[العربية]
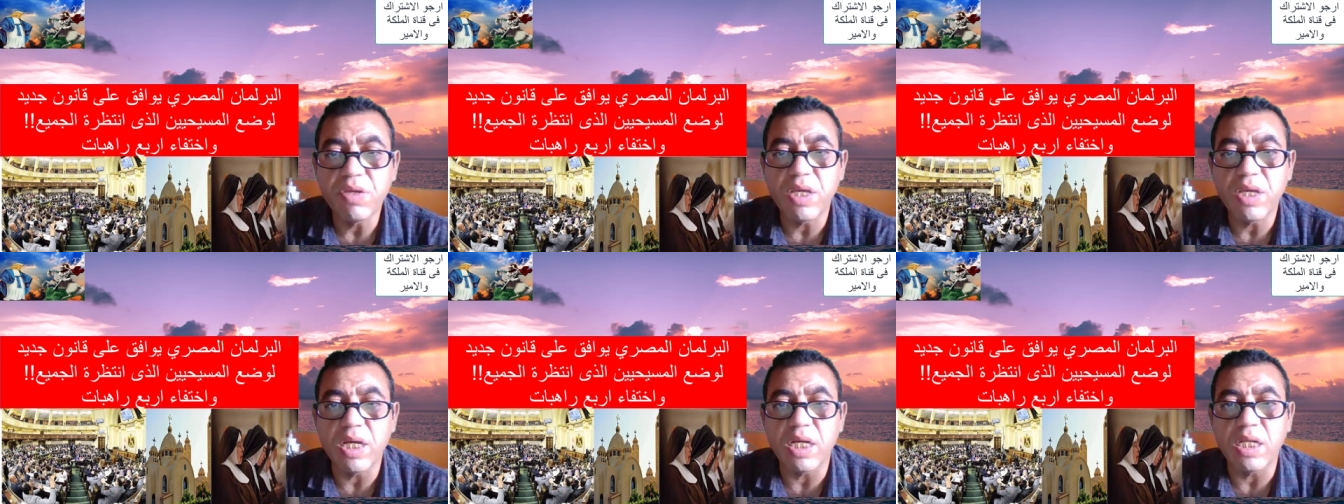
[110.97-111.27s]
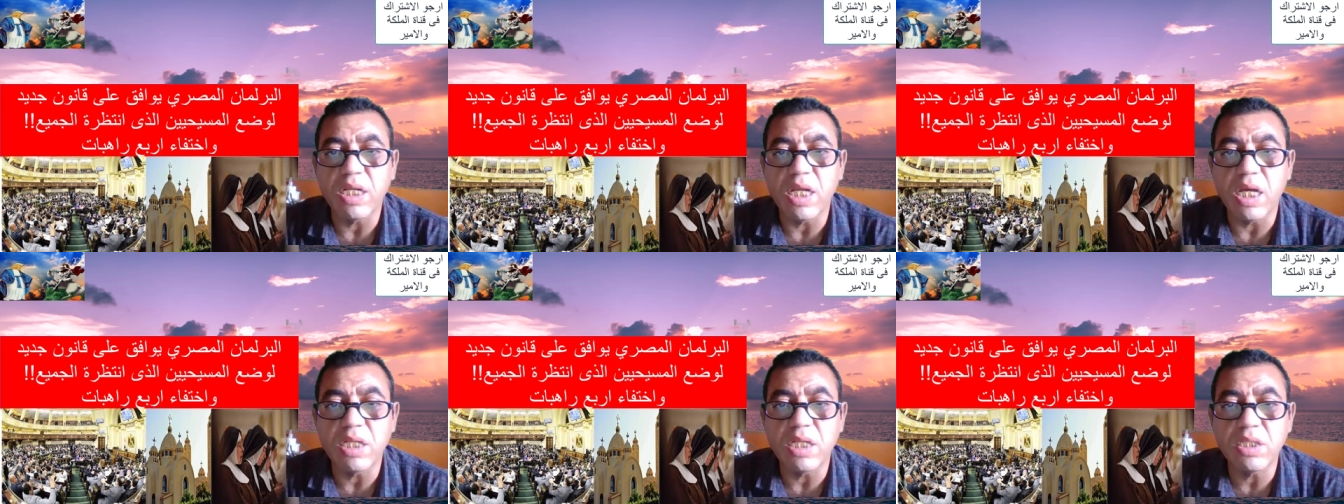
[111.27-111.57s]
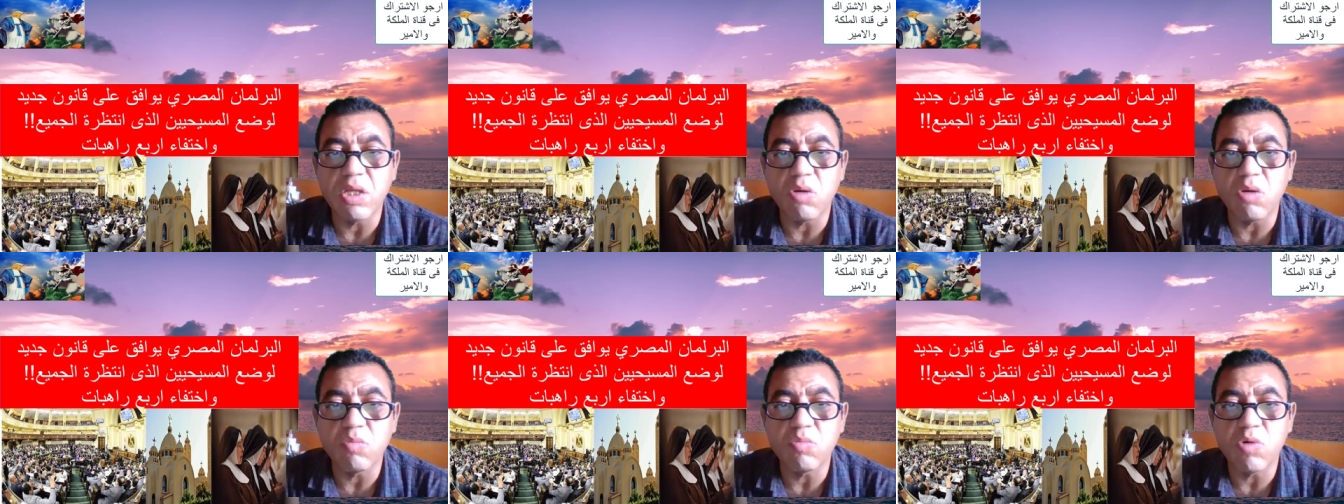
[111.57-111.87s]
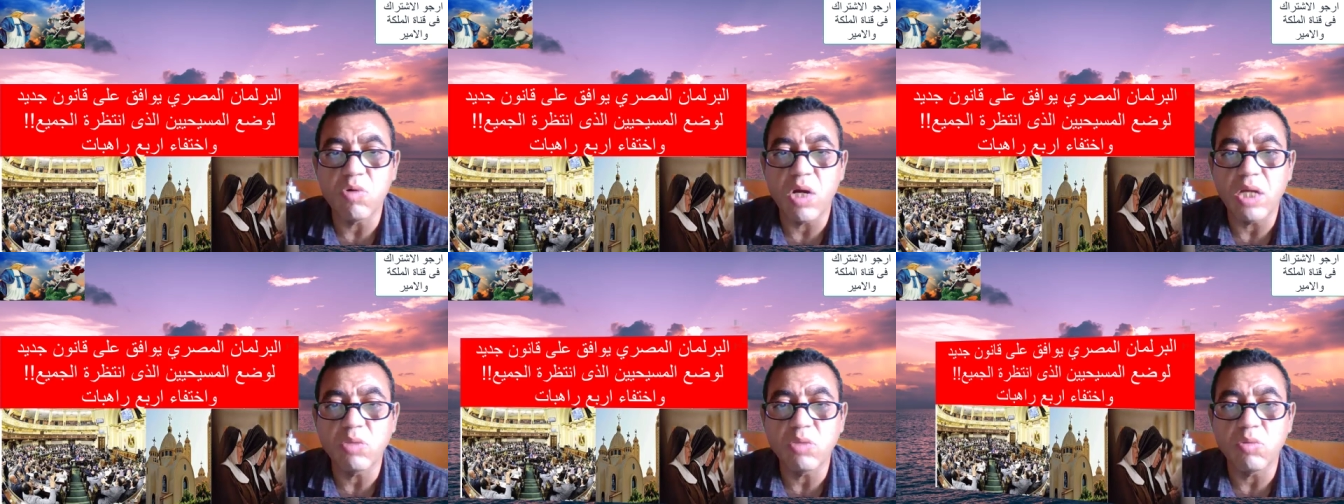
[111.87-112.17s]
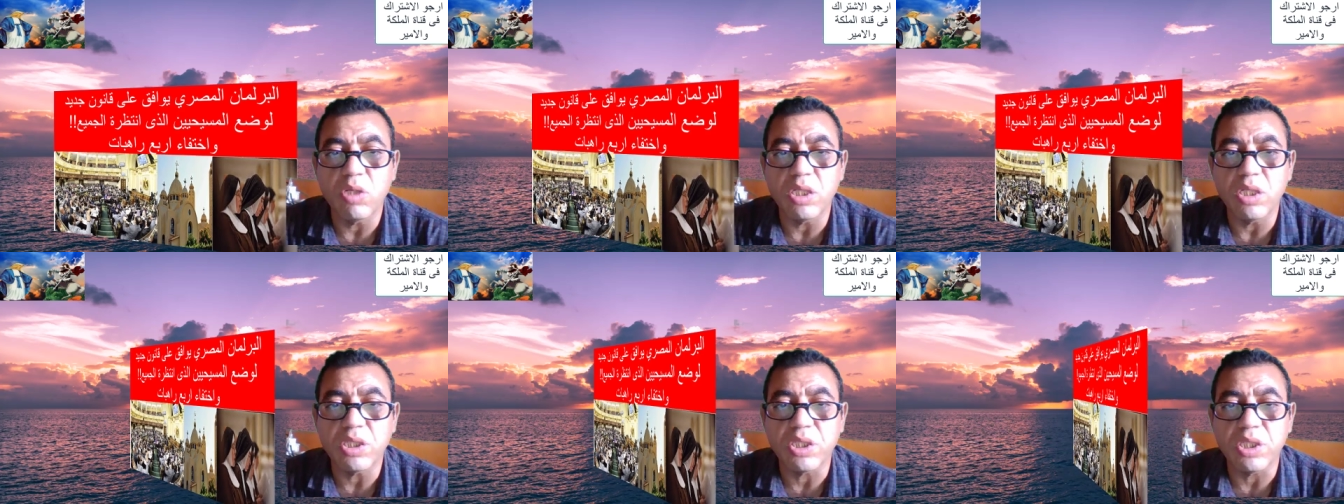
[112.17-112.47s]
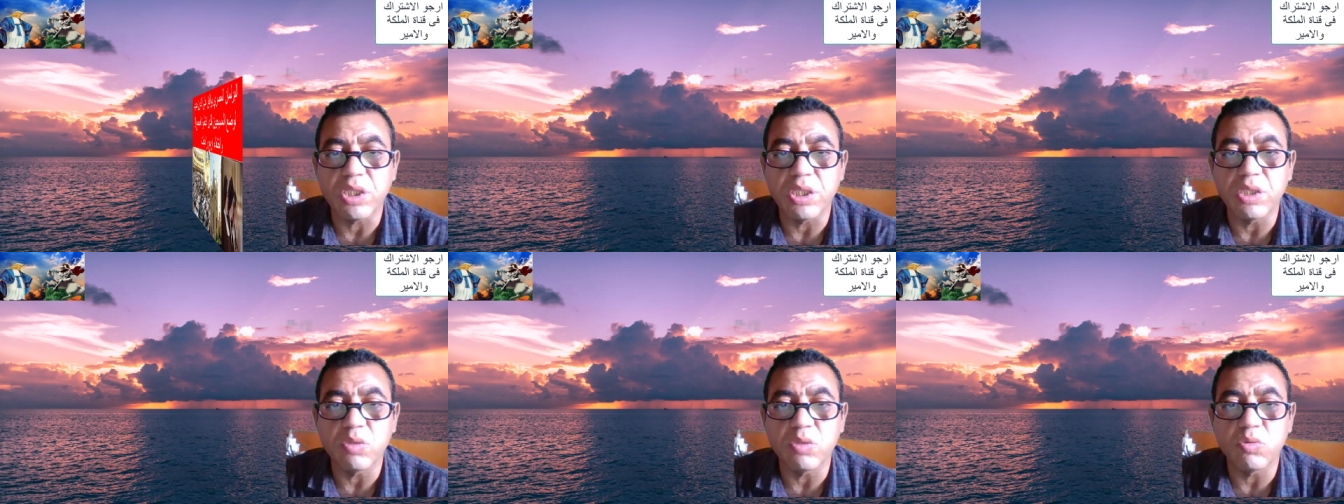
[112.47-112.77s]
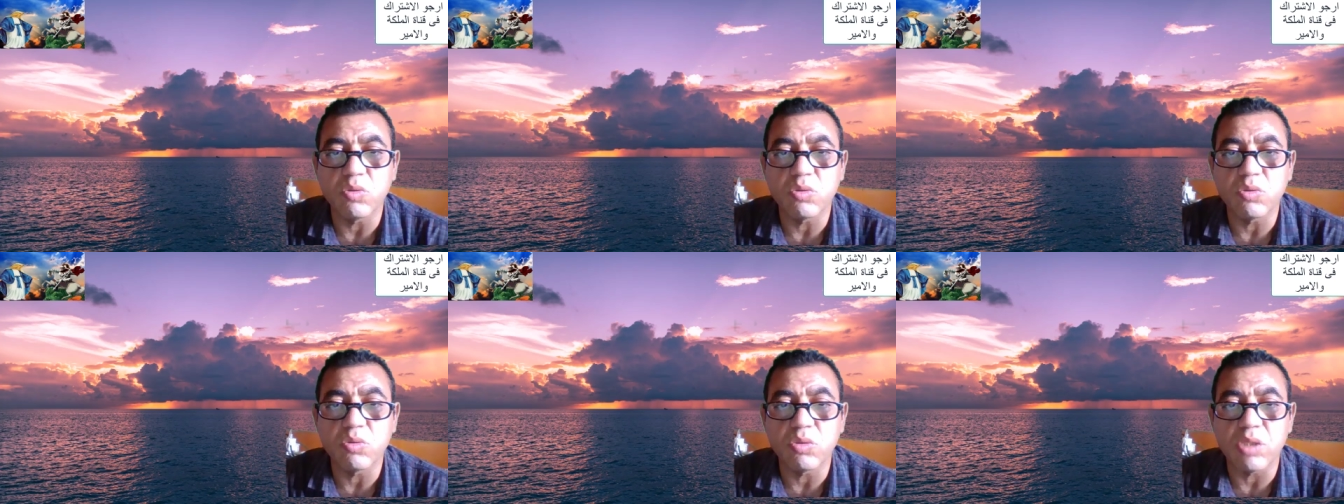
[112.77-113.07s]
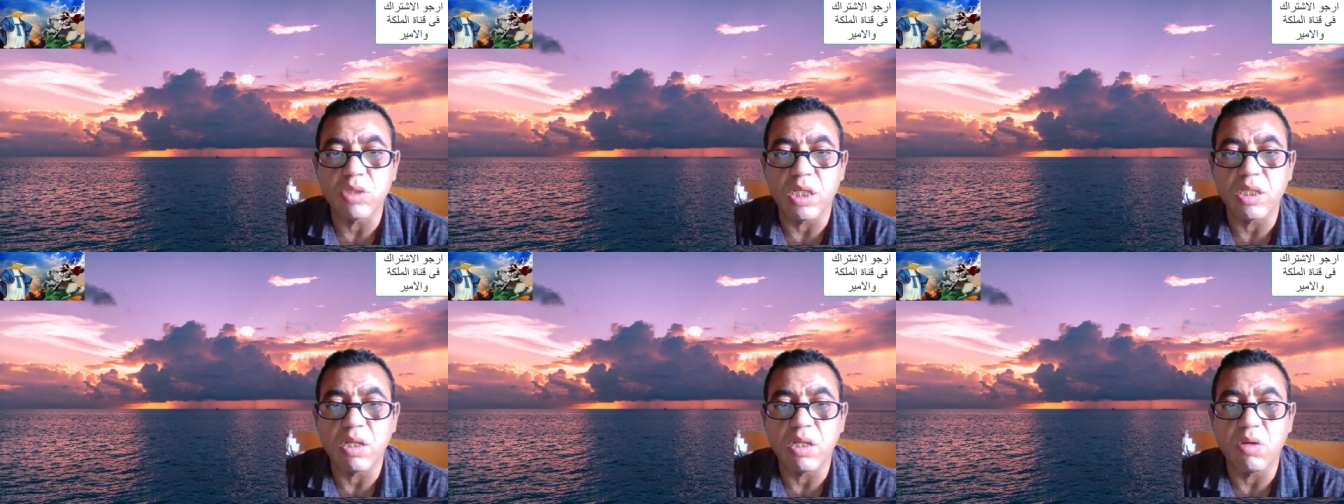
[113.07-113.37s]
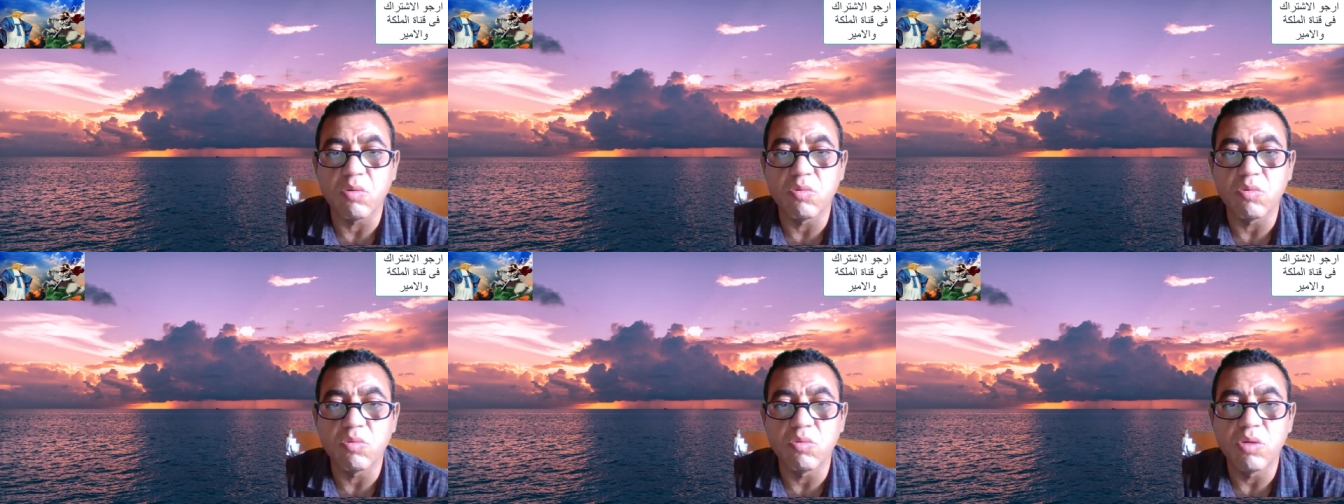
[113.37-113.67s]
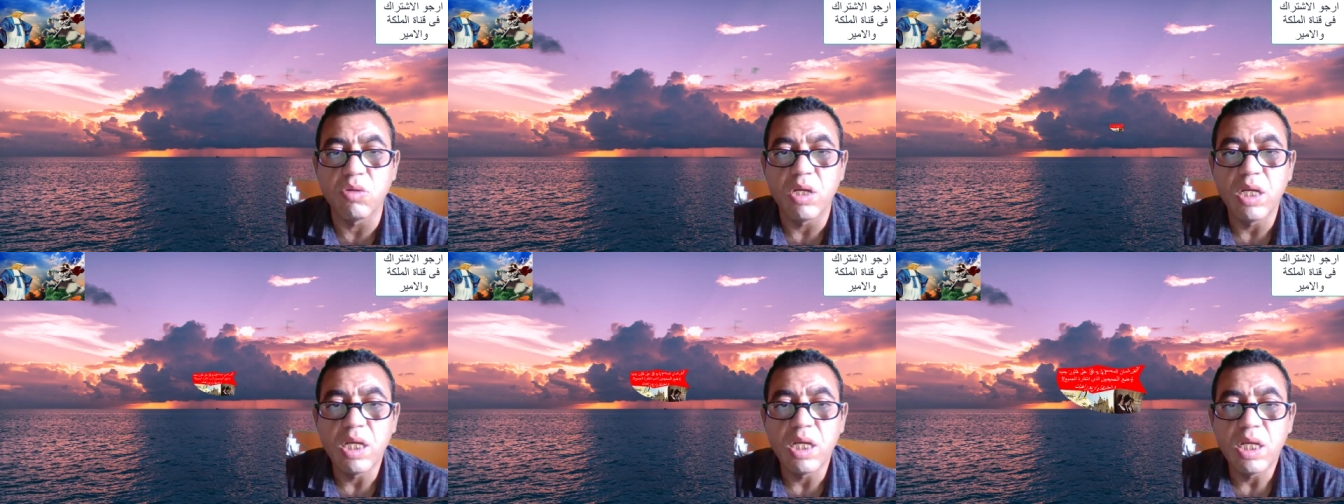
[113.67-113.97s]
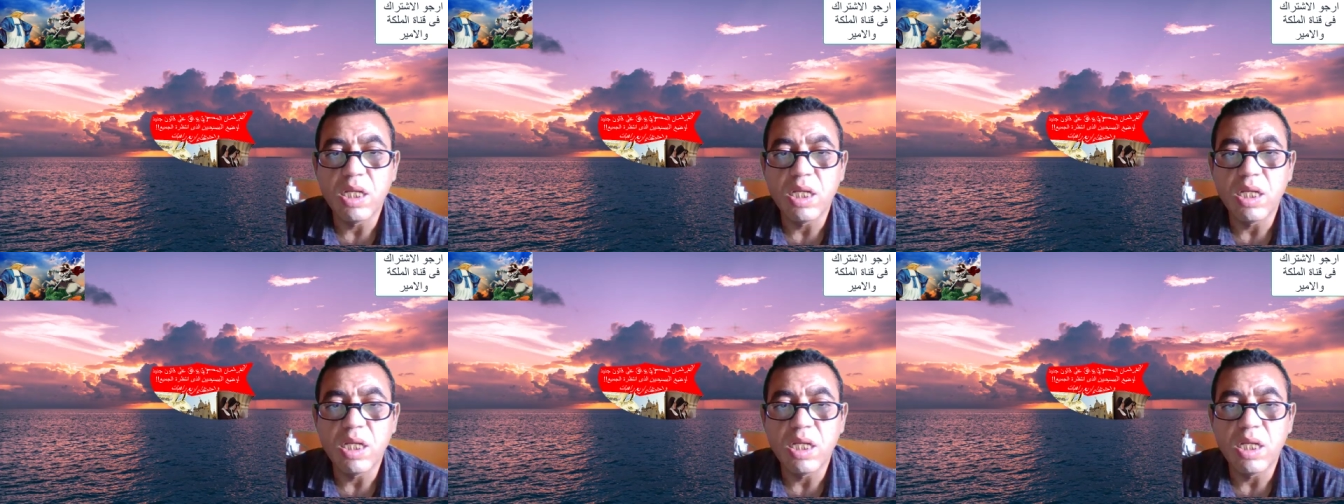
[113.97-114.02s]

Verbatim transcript: في إعلان يوم 21 أغسطس أنه